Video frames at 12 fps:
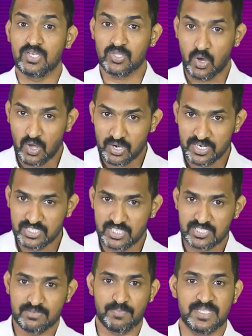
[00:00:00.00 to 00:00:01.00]
அந்த
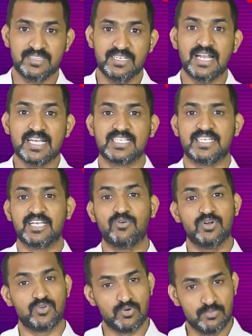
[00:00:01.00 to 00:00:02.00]
ஆர்கனைசேஷன் பற்றின
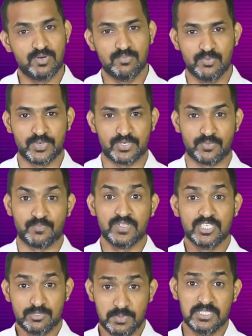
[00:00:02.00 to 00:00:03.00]
அண்டர்ஸ்டாண்டிங் உங்களுக்கு ரொம்ப ரொம்ப முக்கியம்
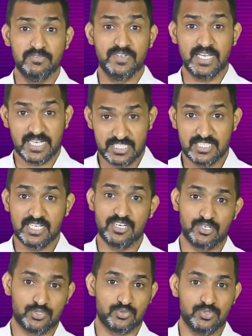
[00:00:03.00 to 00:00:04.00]
ஸ்பெசிஃபிக்காக
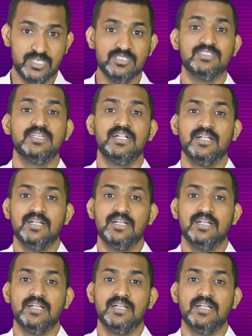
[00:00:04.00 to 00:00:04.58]
ஹெச்ஆர் இருக்க ஸ்டூடெண்ட்ஸ்